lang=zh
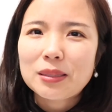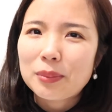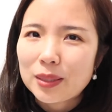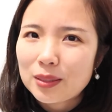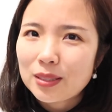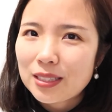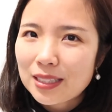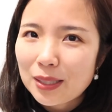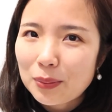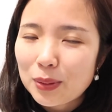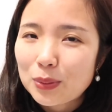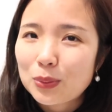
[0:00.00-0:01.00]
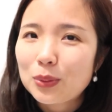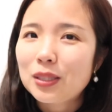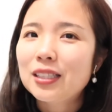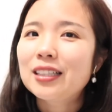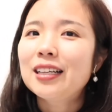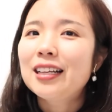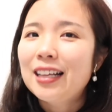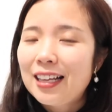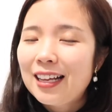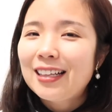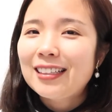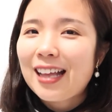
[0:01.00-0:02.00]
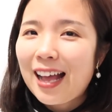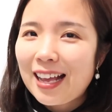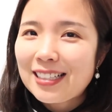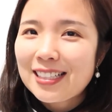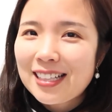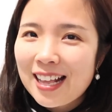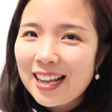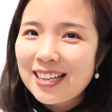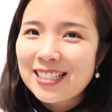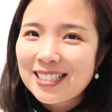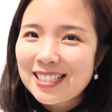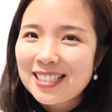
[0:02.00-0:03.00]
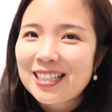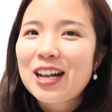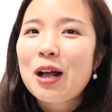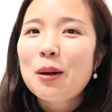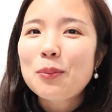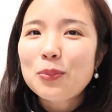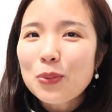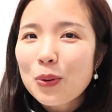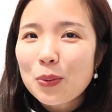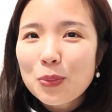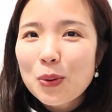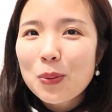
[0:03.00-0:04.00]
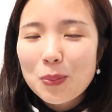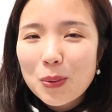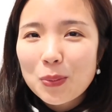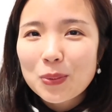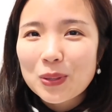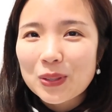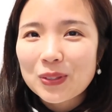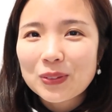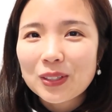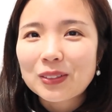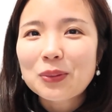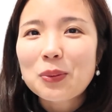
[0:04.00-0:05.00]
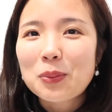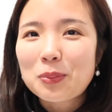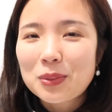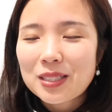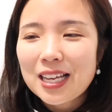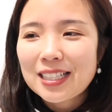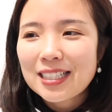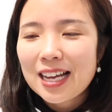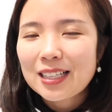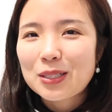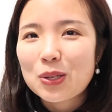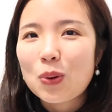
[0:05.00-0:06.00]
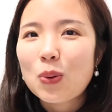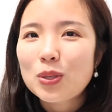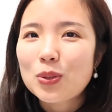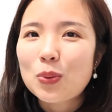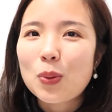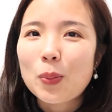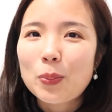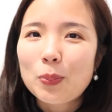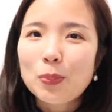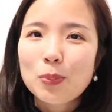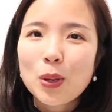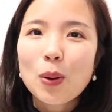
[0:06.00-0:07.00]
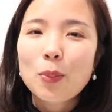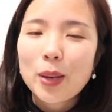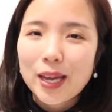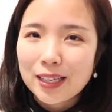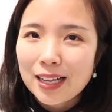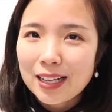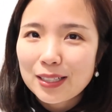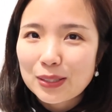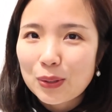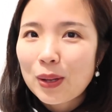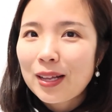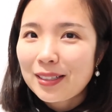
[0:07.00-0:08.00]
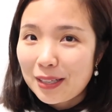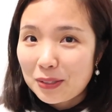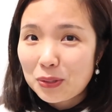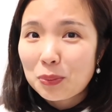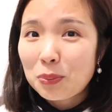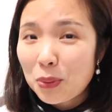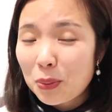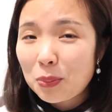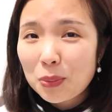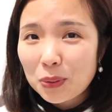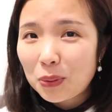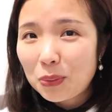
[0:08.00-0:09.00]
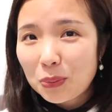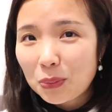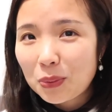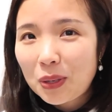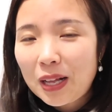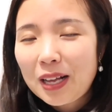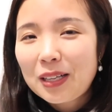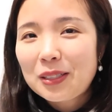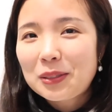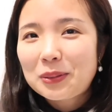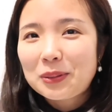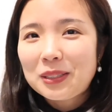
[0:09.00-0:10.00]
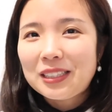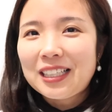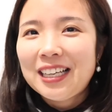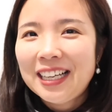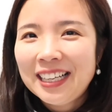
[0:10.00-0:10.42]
七八糟的香味，所以呢，它现在是默默默默的用掉。等我不在家的时候，或者我没有陪他的时候，他就默默的用，所以